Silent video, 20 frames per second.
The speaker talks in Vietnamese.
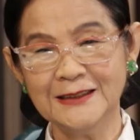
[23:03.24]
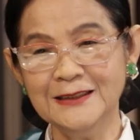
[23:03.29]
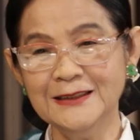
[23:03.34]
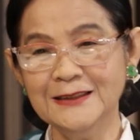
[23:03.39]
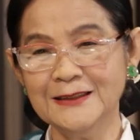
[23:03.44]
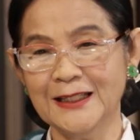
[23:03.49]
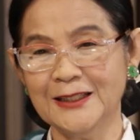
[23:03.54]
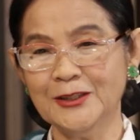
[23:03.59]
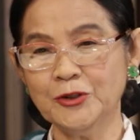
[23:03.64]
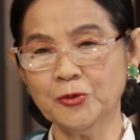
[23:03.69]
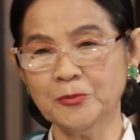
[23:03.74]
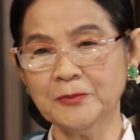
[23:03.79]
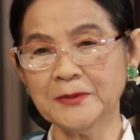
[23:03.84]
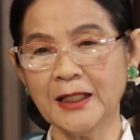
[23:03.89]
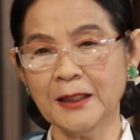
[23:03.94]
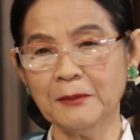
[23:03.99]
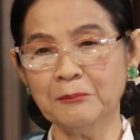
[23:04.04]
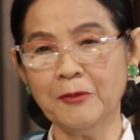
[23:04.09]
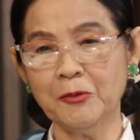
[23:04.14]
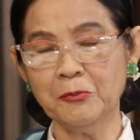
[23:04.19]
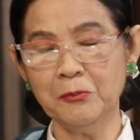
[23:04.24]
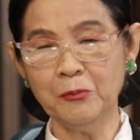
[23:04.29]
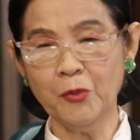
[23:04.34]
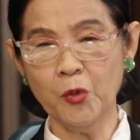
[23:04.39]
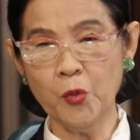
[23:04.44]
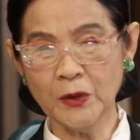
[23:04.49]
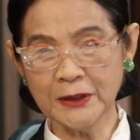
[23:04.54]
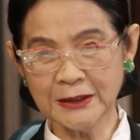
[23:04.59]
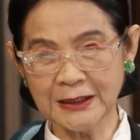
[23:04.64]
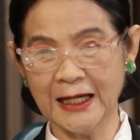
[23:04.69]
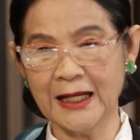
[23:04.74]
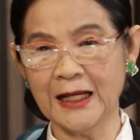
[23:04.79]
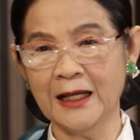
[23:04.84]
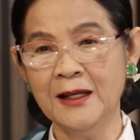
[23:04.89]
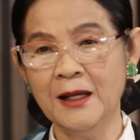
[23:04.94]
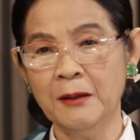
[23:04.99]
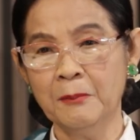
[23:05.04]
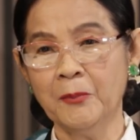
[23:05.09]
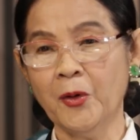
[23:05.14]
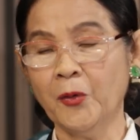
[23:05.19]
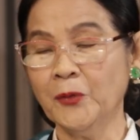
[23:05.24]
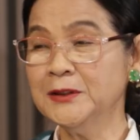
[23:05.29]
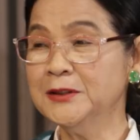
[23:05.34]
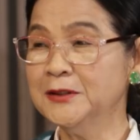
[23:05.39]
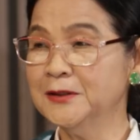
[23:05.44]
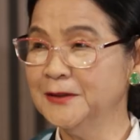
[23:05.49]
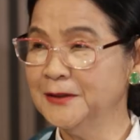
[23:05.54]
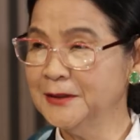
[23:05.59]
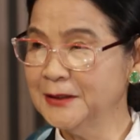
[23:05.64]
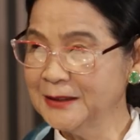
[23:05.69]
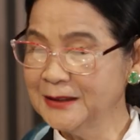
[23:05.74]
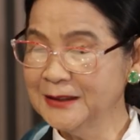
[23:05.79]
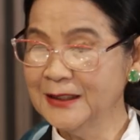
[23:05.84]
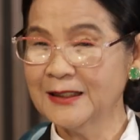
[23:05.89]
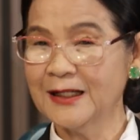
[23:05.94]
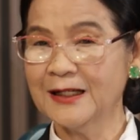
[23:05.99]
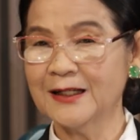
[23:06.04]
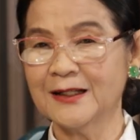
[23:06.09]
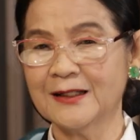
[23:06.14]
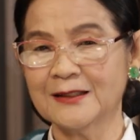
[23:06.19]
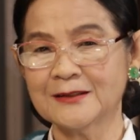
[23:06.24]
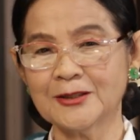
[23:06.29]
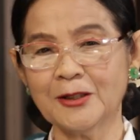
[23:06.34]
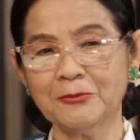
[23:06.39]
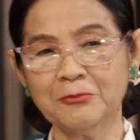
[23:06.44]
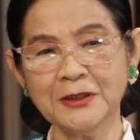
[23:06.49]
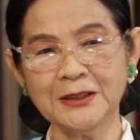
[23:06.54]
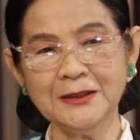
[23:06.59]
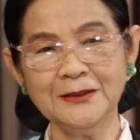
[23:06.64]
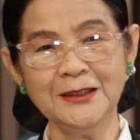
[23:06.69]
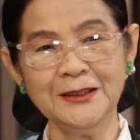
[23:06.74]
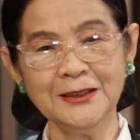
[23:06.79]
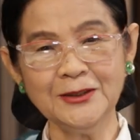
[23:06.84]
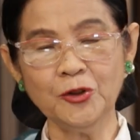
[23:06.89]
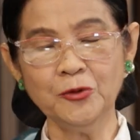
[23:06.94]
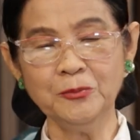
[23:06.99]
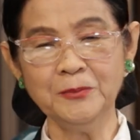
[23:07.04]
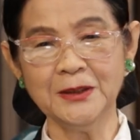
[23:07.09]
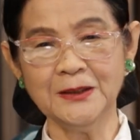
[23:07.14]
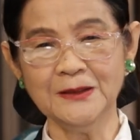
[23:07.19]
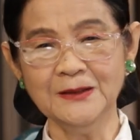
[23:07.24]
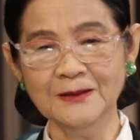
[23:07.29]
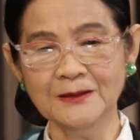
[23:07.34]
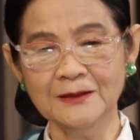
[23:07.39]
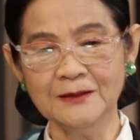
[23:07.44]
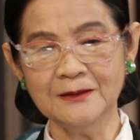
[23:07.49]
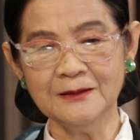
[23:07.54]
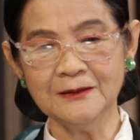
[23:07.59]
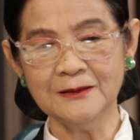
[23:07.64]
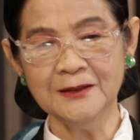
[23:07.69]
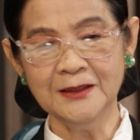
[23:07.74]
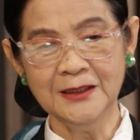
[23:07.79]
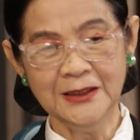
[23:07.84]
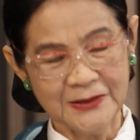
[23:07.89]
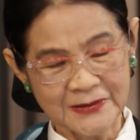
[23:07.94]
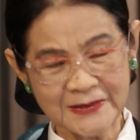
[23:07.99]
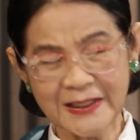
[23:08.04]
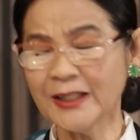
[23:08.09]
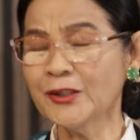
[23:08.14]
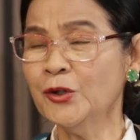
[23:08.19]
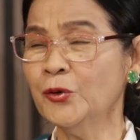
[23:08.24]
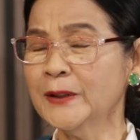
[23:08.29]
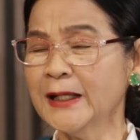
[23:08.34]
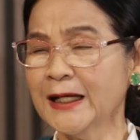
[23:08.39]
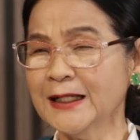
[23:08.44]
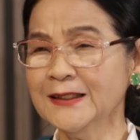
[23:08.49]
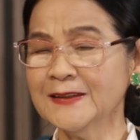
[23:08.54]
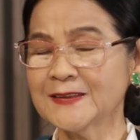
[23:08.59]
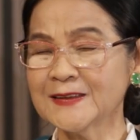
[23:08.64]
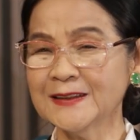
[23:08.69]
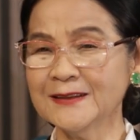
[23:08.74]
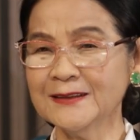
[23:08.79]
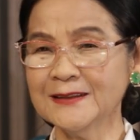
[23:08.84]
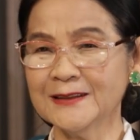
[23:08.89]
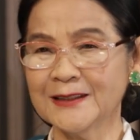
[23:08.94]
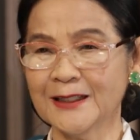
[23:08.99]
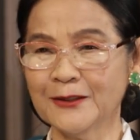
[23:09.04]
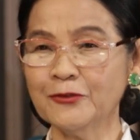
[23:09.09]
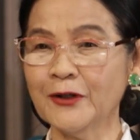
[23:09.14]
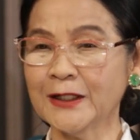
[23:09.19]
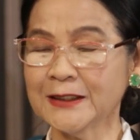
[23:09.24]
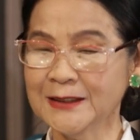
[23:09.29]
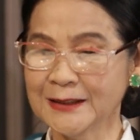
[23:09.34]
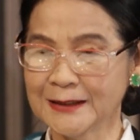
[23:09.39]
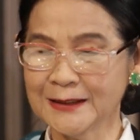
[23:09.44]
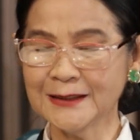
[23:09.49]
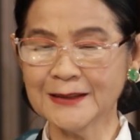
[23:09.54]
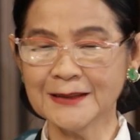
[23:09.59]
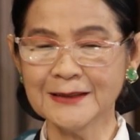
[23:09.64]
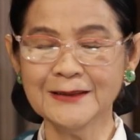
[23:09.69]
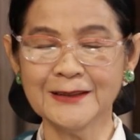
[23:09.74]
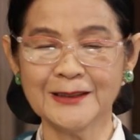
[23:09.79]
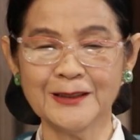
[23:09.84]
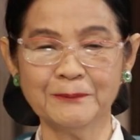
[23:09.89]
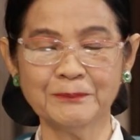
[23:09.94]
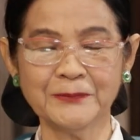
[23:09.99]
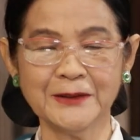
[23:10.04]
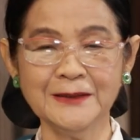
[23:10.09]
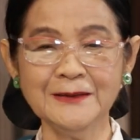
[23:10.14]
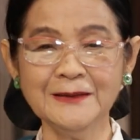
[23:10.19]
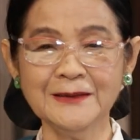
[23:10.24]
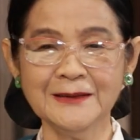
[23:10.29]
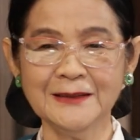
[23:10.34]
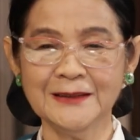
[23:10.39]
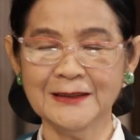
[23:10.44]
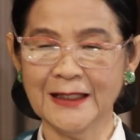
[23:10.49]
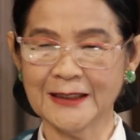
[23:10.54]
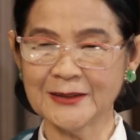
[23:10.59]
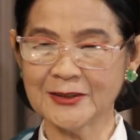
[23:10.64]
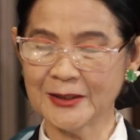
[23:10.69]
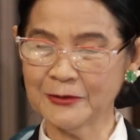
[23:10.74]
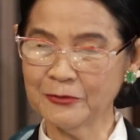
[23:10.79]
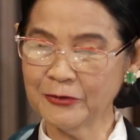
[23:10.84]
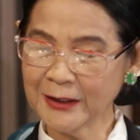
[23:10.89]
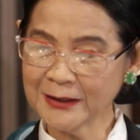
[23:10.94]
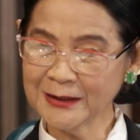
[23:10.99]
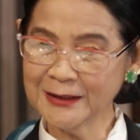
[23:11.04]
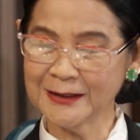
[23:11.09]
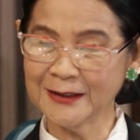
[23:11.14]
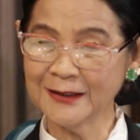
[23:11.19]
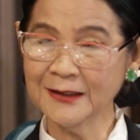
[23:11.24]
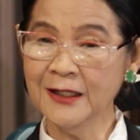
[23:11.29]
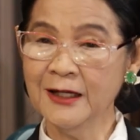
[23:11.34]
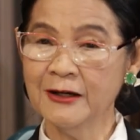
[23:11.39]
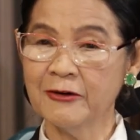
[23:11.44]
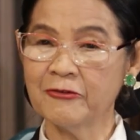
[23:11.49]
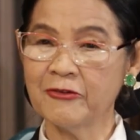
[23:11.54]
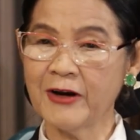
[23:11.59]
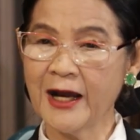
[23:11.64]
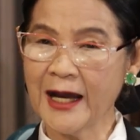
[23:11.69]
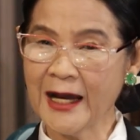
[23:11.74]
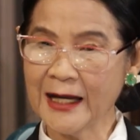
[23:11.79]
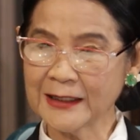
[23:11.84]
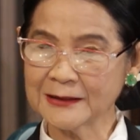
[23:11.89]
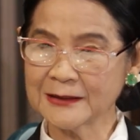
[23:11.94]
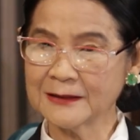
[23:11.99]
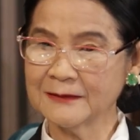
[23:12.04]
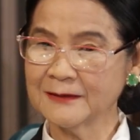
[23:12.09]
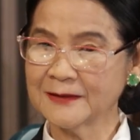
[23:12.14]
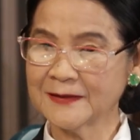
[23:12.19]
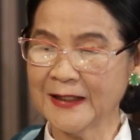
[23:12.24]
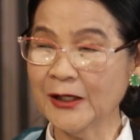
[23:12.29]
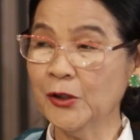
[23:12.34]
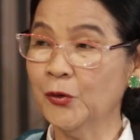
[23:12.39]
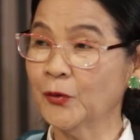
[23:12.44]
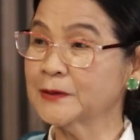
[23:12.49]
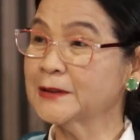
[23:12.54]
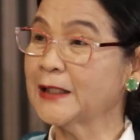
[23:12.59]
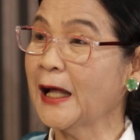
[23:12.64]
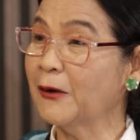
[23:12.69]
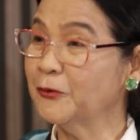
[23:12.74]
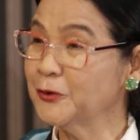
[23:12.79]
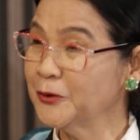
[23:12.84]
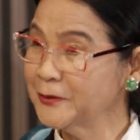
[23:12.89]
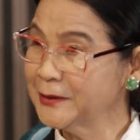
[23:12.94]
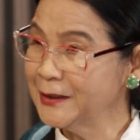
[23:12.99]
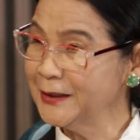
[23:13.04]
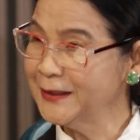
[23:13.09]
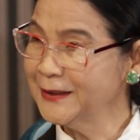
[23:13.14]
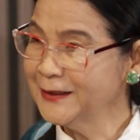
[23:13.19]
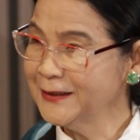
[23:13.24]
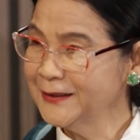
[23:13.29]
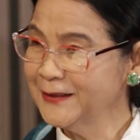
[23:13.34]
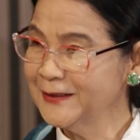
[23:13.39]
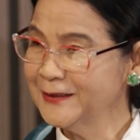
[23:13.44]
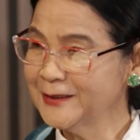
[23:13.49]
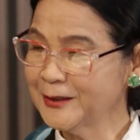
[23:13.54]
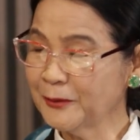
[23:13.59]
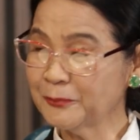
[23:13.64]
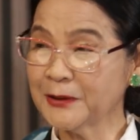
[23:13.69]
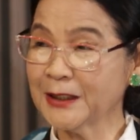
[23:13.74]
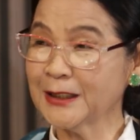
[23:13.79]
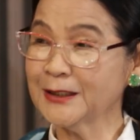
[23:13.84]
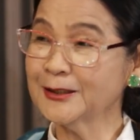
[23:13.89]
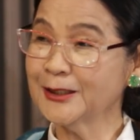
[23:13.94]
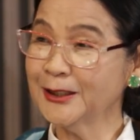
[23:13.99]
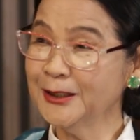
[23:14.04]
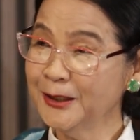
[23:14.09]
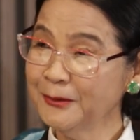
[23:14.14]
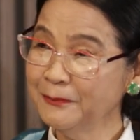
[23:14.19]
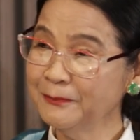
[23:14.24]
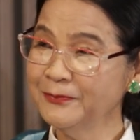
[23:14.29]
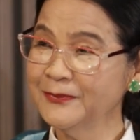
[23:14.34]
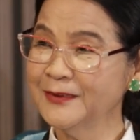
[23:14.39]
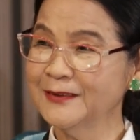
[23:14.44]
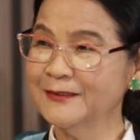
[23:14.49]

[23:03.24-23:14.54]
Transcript: Chính vì vậy chúng ta mong muốn rằng mỗi người à, trong cái giới của mình sẽ cố gắng hết sức để phát triển cái người đồng tính như vậy sẽ phát triển và xã hội tạo điều kiện chấp cánh thêm